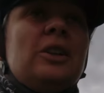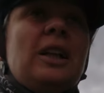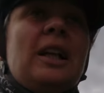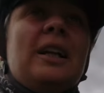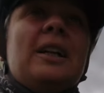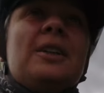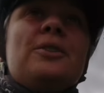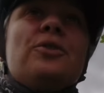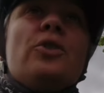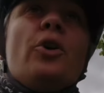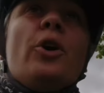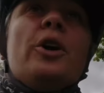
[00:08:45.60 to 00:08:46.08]
Und
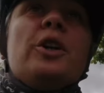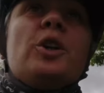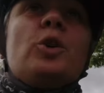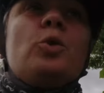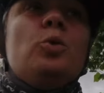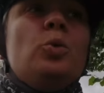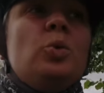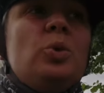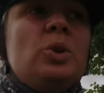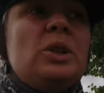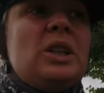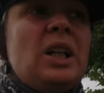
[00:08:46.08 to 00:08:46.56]
dann ist für
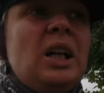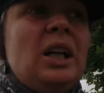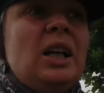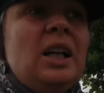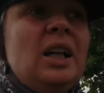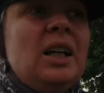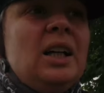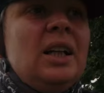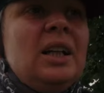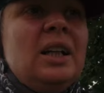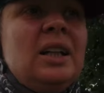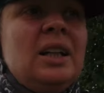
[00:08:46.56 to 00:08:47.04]
heute gut.
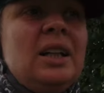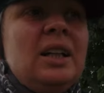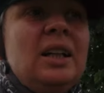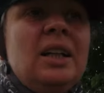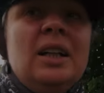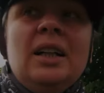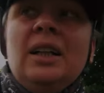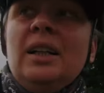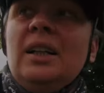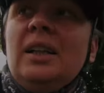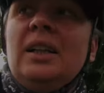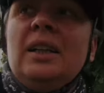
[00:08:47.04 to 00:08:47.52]

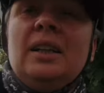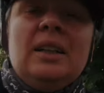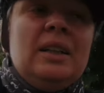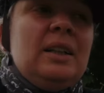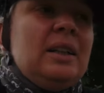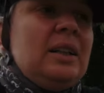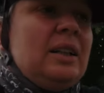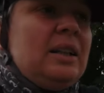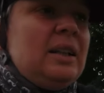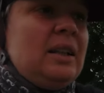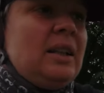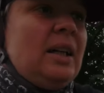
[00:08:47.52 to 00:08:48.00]

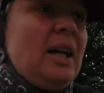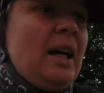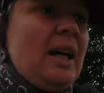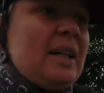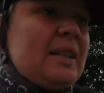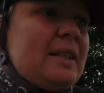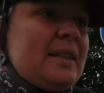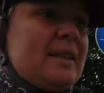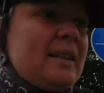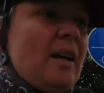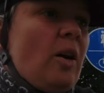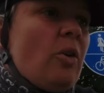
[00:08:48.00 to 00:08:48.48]

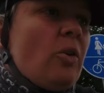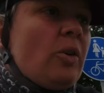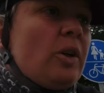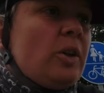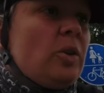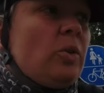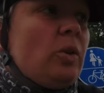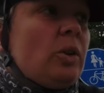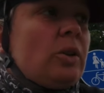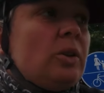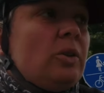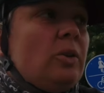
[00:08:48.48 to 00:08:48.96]
Das ist auch
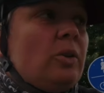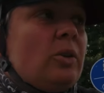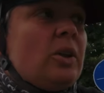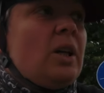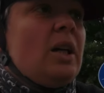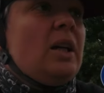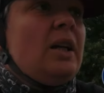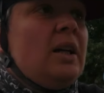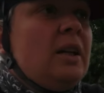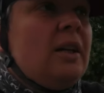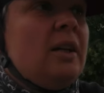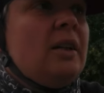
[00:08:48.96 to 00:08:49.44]
in
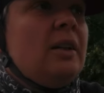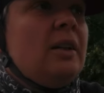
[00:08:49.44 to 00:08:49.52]
Ordnung.